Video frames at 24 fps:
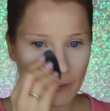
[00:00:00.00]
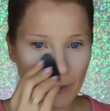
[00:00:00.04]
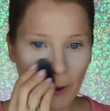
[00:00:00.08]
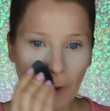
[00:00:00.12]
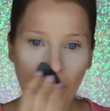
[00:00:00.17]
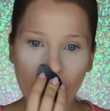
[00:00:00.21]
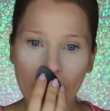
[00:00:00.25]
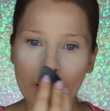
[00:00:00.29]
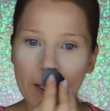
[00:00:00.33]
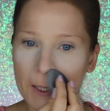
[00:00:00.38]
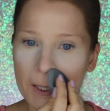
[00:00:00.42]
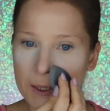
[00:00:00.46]

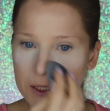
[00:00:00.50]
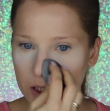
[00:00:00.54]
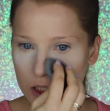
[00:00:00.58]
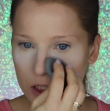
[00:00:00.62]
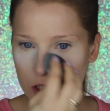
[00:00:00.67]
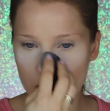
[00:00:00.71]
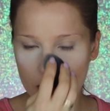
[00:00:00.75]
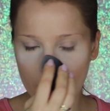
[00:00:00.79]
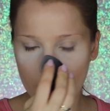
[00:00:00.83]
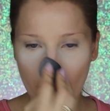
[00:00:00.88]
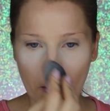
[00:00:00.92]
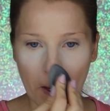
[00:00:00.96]
Pamiętajcie,
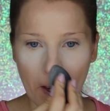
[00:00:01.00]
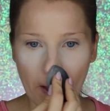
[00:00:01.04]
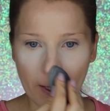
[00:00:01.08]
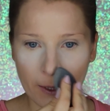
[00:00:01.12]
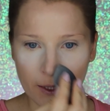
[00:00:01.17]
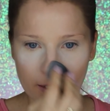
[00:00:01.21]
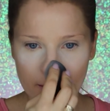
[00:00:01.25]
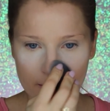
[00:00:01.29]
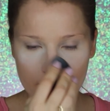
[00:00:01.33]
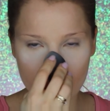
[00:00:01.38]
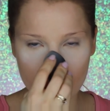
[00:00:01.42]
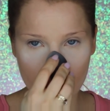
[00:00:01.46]
że
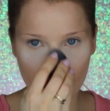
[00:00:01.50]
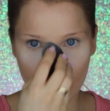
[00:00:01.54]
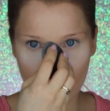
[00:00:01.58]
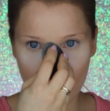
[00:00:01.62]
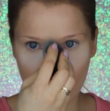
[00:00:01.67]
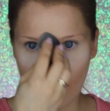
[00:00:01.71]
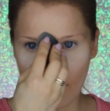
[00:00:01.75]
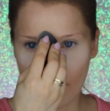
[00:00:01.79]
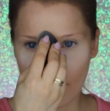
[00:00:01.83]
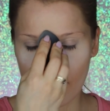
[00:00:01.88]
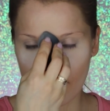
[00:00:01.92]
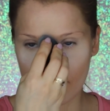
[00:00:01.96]
jest to
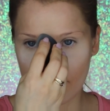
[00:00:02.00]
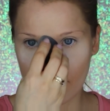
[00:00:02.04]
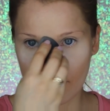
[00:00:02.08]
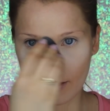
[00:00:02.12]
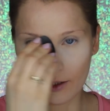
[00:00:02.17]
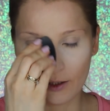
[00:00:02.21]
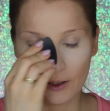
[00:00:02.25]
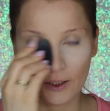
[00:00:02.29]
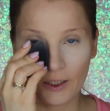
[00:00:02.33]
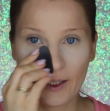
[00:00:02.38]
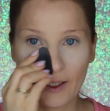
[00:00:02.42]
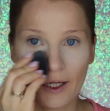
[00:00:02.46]
idealna
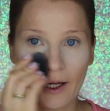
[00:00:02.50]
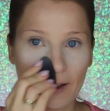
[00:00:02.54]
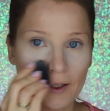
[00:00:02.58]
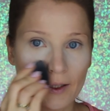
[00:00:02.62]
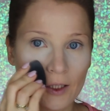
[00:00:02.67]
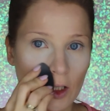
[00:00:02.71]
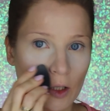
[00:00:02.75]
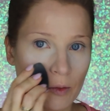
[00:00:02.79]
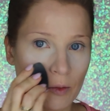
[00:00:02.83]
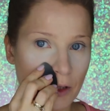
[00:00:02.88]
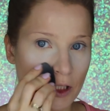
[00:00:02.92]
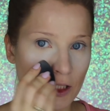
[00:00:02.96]
technika
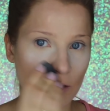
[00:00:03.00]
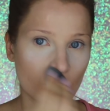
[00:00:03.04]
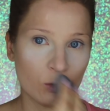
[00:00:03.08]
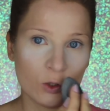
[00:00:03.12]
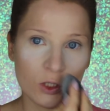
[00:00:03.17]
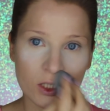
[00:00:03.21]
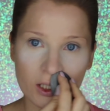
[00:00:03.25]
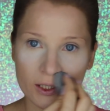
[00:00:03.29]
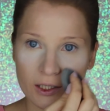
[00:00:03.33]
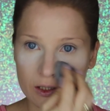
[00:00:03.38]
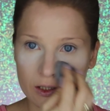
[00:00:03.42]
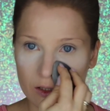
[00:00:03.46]
do
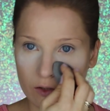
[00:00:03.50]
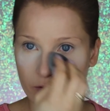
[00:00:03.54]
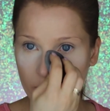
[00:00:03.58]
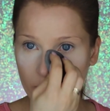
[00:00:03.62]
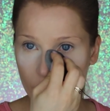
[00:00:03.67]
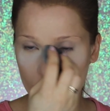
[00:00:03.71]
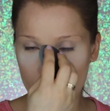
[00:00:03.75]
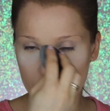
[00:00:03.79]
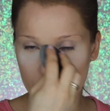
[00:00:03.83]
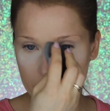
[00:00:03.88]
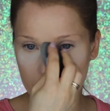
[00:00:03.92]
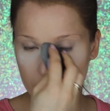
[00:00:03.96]
przedłużenia
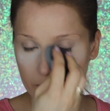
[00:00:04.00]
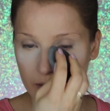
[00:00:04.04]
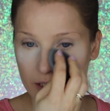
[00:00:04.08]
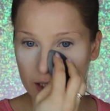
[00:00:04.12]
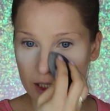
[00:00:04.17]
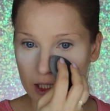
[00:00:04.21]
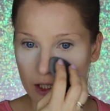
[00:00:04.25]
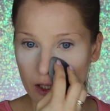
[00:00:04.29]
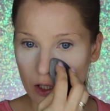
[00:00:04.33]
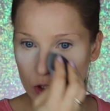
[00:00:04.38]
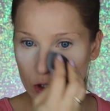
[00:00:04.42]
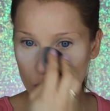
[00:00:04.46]
trwałości
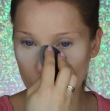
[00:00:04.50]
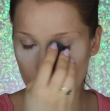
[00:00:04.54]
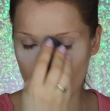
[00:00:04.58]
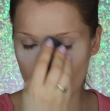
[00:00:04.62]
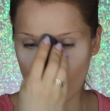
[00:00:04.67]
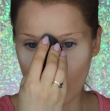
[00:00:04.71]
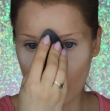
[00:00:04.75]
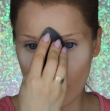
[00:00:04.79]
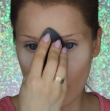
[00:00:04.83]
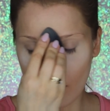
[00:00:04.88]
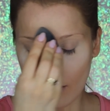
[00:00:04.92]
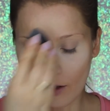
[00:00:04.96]
makijażu.
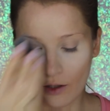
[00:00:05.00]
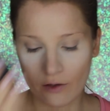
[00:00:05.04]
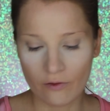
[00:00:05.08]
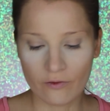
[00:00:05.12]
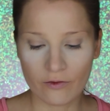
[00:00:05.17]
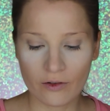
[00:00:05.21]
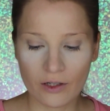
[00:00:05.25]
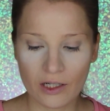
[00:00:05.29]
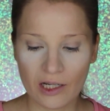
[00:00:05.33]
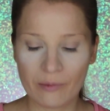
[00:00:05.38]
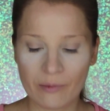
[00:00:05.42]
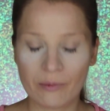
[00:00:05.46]

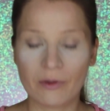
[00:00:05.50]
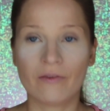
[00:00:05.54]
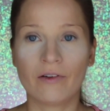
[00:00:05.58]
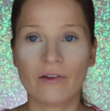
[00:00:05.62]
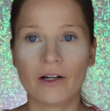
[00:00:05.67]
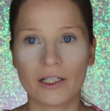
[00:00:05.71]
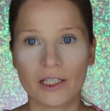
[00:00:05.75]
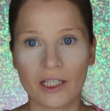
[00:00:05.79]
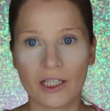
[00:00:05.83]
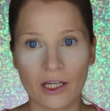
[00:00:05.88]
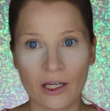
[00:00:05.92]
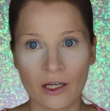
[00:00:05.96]

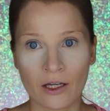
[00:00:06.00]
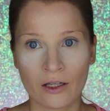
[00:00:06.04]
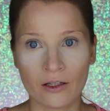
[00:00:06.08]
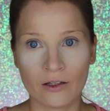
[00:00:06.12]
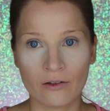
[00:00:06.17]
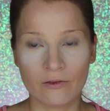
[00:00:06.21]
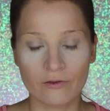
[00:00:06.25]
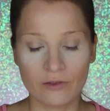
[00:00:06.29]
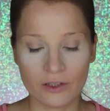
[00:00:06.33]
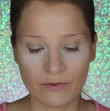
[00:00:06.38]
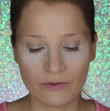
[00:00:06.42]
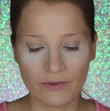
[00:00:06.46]
Wklepywanie
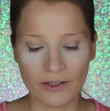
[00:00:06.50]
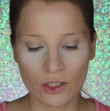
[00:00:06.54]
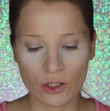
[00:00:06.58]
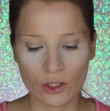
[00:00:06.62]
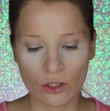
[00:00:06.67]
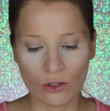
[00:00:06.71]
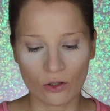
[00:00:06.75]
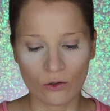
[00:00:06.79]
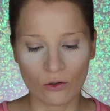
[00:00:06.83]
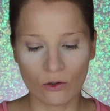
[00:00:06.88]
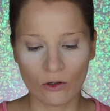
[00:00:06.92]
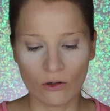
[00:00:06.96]

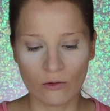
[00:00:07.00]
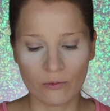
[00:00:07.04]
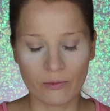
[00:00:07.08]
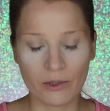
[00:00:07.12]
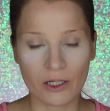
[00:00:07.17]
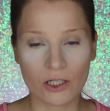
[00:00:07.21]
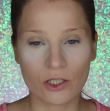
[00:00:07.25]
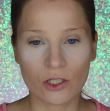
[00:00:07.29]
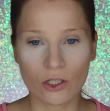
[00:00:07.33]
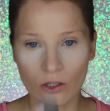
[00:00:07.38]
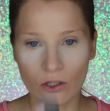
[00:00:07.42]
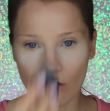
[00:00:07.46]
zwilżoną
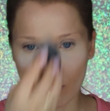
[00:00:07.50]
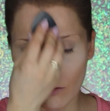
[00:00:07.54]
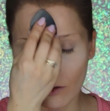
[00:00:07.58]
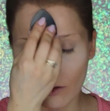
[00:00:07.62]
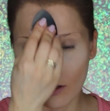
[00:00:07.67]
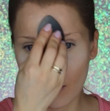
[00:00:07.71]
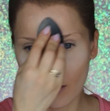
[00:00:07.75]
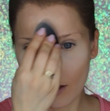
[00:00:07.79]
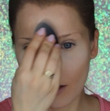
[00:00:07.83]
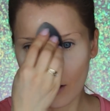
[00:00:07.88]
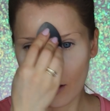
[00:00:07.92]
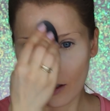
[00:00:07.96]
gąbeczką
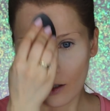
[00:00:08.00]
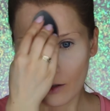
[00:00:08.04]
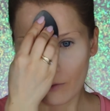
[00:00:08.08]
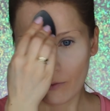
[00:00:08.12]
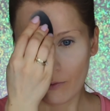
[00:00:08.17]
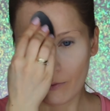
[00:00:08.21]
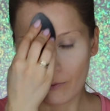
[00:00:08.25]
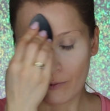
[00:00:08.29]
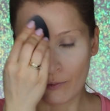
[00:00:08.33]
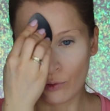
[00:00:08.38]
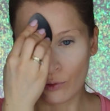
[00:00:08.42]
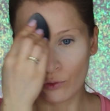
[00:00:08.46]

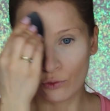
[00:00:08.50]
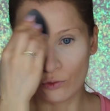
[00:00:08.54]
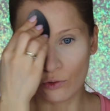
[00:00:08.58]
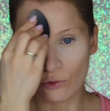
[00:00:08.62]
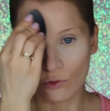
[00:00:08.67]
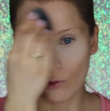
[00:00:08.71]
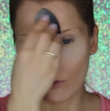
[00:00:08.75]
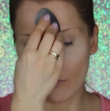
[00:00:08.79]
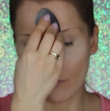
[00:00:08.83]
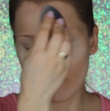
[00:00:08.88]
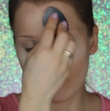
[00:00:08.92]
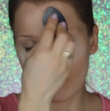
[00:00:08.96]

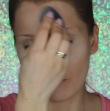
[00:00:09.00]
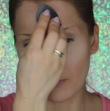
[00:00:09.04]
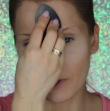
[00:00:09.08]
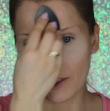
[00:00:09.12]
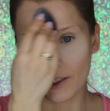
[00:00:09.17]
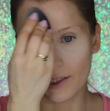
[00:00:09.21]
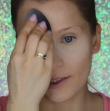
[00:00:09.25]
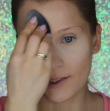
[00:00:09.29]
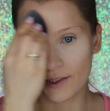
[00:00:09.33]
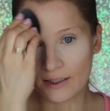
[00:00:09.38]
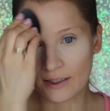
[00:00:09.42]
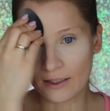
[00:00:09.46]
futru w
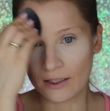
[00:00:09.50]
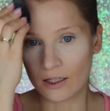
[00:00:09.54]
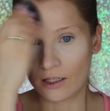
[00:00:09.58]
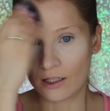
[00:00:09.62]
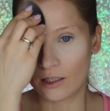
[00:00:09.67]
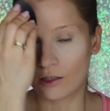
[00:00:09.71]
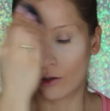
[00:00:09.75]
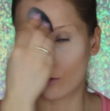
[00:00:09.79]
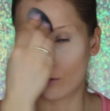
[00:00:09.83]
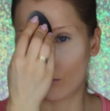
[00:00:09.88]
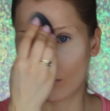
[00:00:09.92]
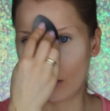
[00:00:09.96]

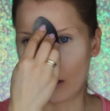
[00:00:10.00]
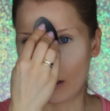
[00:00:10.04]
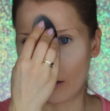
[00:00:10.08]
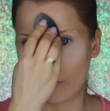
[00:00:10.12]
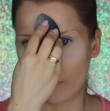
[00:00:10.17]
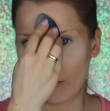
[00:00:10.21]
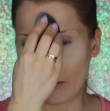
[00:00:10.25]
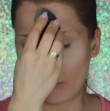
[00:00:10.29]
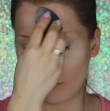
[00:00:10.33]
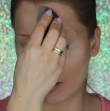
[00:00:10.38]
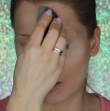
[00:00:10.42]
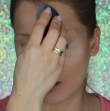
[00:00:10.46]
miejscach, które
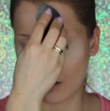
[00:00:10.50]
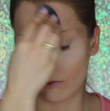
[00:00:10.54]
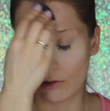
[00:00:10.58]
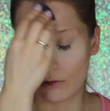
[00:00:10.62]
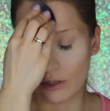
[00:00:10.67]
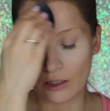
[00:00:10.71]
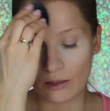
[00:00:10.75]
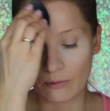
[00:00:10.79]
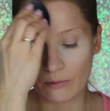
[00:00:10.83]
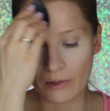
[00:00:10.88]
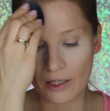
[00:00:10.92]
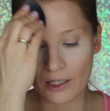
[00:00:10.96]
Wam się
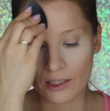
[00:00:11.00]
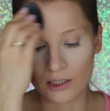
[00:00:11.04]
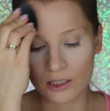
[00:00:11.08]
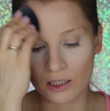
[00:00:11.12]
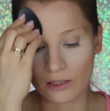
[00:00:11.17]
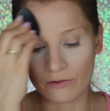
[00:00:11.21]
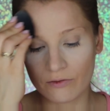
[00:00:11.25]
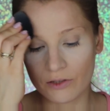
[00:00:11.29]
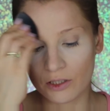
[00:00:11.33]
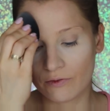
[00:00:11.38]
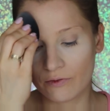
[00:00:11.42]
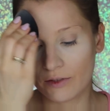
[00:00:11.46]

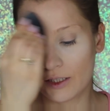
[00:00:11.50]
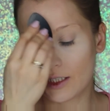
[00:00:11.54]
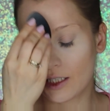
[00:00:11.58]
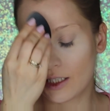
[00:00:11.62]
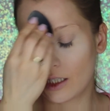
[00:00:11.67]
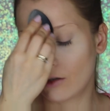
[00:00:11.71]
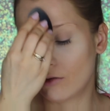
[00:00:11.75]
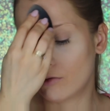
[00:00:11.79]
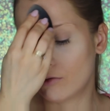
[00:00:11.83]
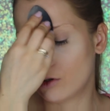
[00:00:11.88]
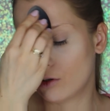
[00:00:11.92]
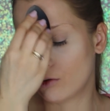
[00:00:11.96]
najbardziej
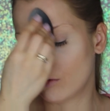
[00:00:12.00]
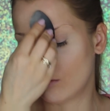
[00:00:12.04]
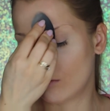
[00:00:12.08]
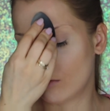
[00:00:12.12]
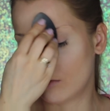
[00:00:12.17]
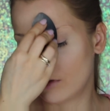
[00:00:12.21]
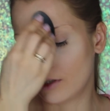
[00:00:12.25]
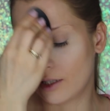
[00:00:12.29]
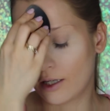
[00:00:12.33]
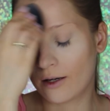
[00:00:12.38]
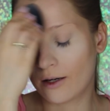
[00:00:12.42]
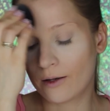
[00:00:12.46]
wyświecają w ciągu
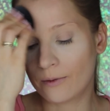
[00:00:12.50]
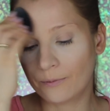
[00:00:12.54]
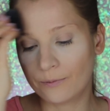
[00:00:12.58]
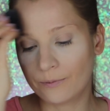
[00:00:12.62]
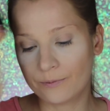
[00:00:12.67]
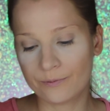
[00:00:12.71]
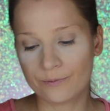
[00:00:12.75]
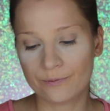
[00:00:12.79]
dnia.